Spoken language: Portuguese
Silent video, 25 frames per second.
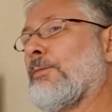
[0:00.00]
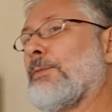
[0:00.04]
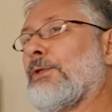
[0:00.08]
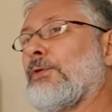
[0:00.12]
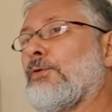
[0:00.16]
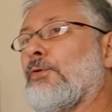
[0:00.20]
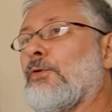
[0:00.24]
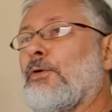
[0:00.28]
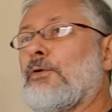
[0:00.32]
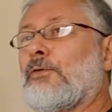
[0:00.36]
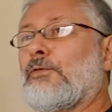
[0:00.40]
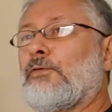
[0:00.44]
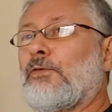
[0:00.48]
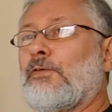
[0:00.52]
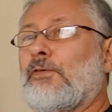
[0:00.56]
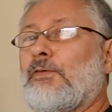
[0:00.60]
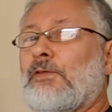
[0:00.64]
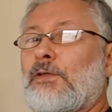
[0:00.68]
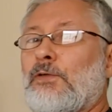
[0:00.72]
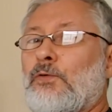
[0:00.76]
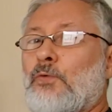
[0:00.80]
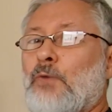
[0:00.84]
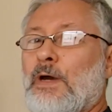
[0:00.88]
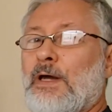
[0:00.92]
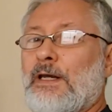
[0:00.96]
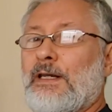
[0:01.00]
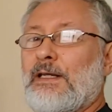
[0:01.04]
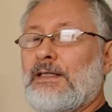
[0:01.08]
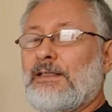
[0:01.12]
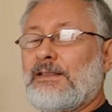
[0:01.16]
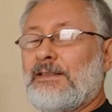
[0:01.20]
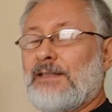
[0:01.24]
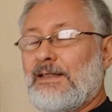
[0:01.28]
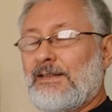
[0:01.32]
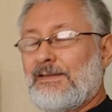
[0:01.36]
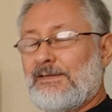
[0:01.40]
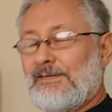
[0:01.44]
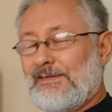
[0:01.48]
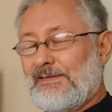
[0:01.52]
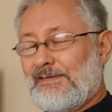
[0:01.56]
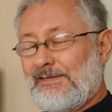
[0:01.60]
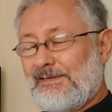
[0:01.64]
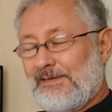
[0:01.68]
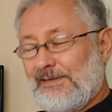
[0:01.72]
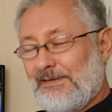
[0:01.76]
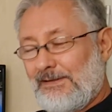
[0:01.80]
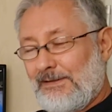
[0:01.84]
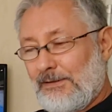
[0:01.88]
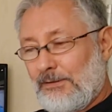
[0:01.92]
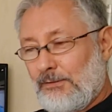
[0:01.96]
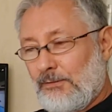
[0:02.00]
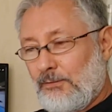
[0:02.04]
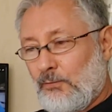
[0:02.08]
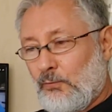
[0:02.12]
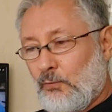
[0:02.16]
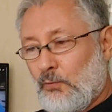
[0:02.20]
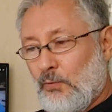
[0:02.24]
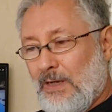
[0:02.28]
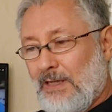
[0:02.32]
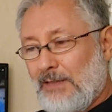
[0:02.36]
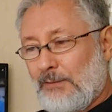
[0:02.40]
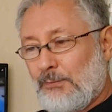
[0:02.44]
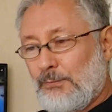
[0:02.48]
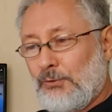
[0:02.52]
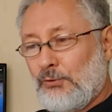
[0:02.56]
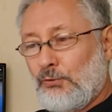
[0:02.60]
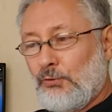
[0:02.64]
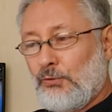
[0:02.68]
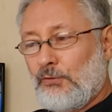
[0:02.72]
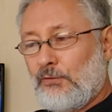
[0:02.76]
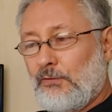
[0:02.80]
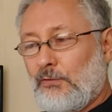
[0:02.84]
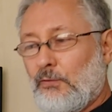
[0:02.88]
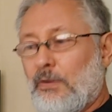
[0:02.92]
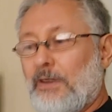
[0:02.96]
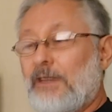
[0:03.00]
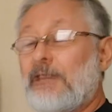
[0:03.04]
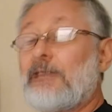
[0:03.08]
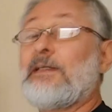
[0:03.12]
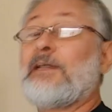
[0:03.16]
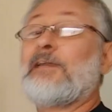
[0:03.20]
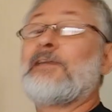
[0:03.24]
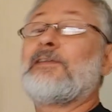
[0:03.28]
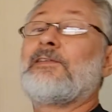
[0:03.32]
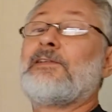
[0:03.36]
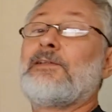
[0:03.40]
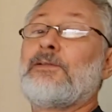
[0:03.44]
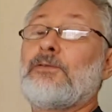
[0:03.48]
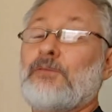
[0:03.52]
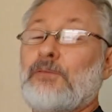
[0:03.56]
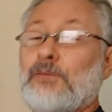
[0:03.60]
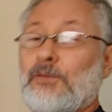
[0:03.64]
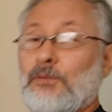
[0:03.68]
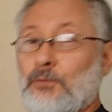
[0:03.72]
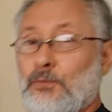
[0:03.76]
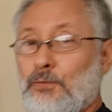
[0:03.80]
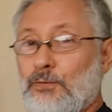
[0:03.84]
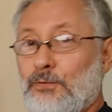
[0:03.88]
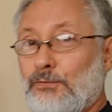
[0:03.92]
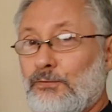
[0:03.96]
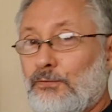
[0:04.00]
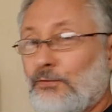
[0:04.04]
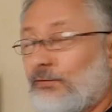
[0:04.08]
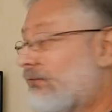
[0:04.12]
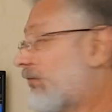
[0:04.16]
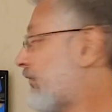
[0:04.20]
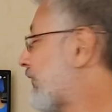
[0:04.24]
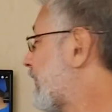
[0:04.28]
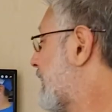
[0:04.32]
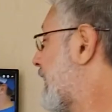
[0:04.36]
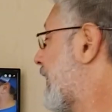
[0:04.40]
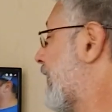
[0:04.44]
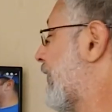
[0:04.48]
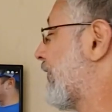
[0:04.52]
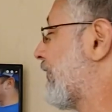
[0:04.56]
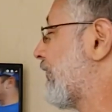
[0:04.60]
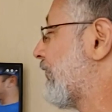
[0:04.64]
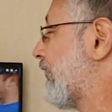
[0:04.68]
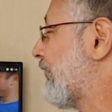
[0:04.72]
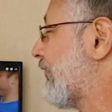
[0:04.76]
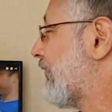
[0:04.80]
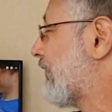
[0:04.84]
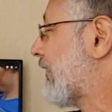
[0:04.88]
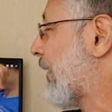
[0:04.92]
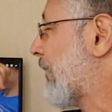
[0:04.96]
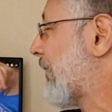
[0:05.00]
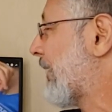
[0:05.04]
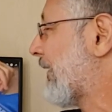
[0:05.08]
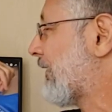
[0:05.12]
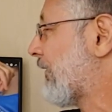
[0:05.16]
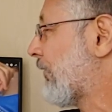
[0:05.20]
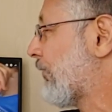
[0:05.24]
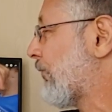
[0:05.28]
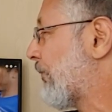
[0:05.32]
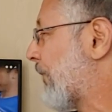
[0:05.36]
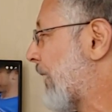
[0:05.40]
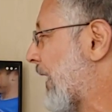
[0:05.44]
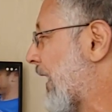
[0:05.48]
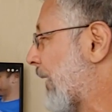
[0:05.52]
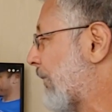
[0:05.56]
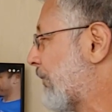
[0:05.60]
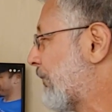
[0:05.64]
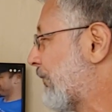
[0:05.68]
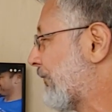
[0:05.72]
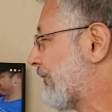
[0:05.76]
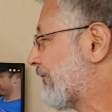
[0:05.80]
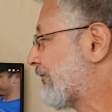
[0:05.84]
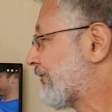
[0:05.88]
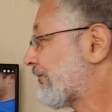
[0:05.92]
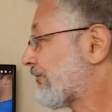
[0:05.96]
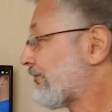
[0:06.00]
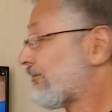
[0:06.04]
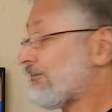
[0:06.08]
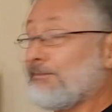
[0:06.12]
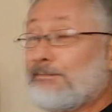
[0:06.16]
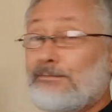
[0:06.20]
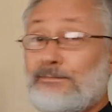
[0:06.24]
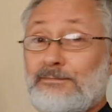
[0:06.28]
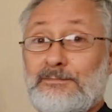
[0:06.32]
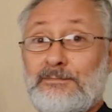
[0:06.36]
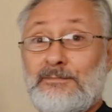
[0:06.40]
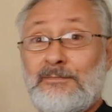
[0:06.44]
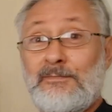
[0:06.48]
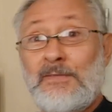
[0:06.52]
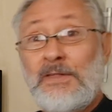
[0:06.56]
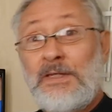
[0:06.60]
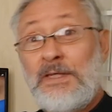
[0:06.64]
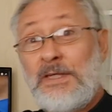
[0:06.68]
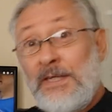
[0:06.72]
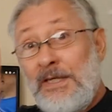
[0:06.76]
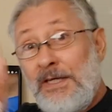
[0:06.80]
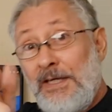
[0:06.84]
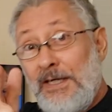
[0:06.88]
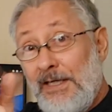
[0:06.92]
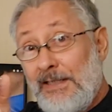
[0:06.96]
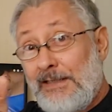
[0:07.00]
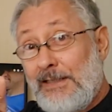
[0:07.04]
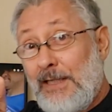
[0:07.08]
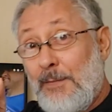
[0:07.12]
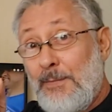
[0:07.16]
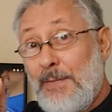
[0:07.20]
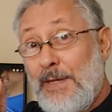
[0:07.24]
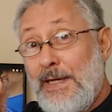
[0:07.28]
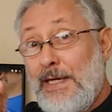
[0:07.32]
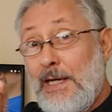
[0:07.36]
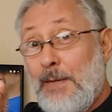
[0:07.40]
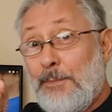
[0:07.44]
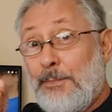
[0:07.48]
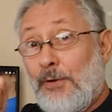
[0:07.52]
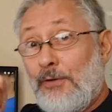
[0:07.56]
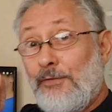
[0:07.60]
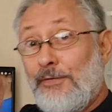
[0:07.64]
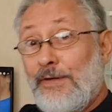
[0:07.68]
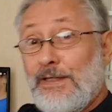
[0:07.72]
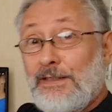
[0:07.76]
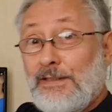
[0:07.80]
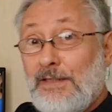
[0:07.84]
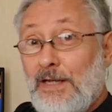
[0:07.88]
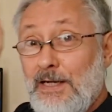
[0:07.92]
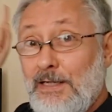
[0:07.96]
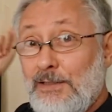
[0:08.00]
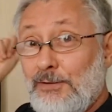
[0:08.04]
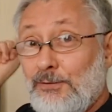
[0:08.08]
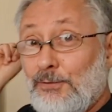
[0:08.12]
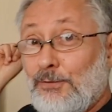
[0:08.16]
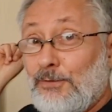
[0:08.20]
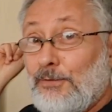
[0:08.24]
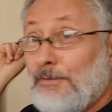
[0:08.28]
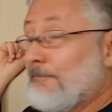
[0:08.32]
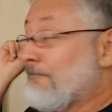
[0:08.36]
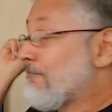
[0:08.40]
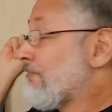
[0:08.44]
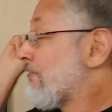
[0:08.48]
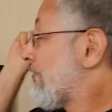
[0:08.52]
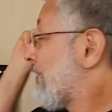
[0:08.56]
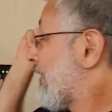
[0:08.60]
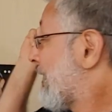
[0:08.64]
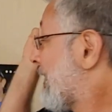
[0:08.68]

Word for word: minutos e 45, 4 minutos e 45 segundos, que é onde a gente está batendo papo. E também aproveitando,